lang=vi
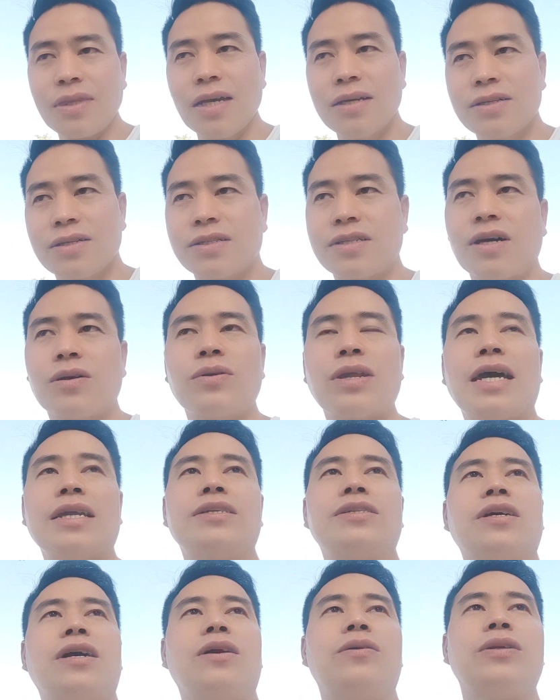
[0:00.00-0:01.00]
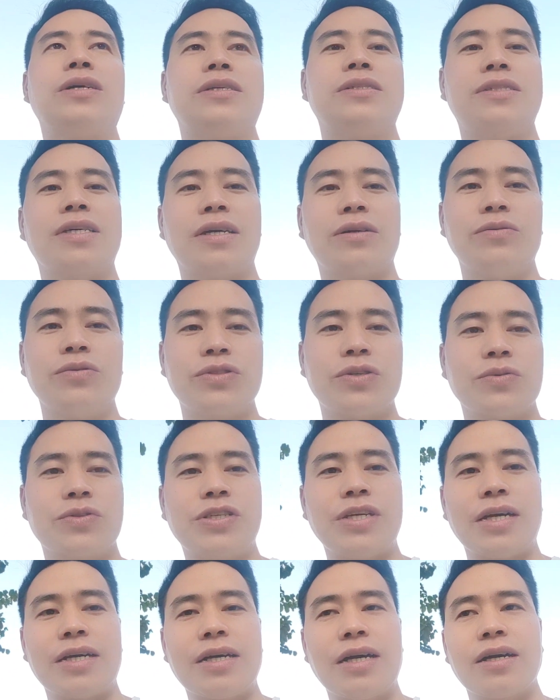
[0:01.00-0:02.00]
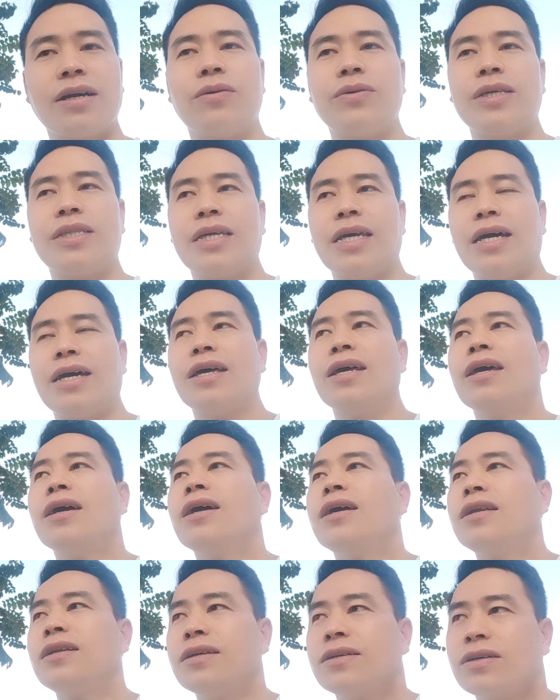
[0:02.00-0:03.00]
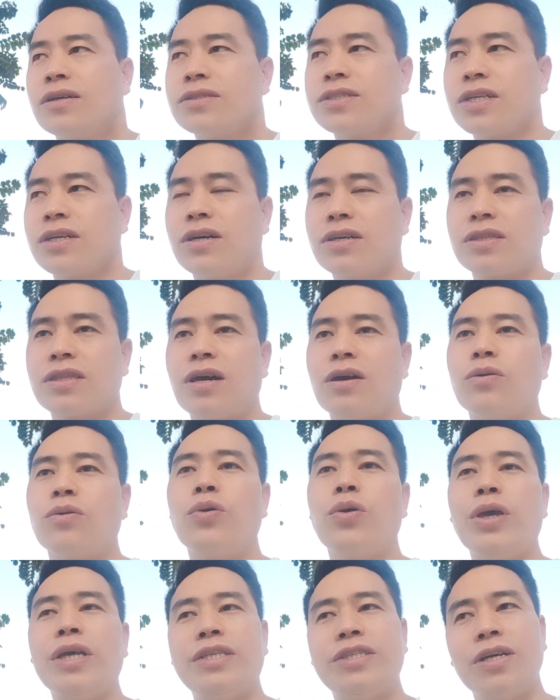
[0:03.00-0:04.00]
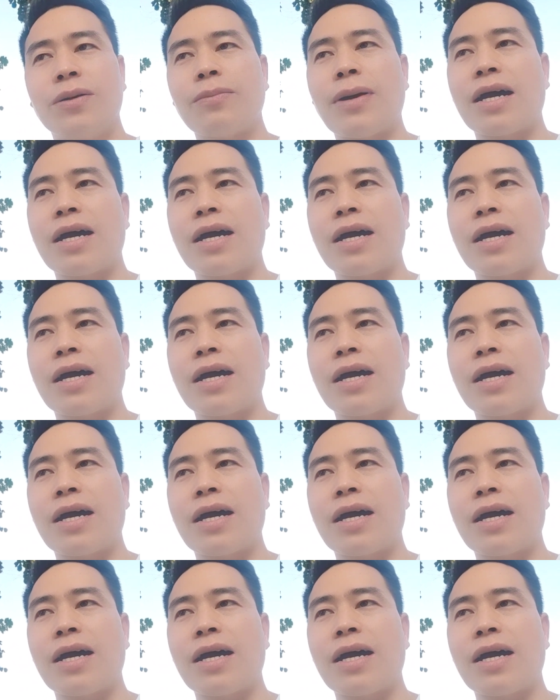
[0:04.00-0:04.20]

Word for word: trâu lán cho hậu lời chế cú rong xe cần cầu lý thế lửa nó chính họ tao huy chương bạc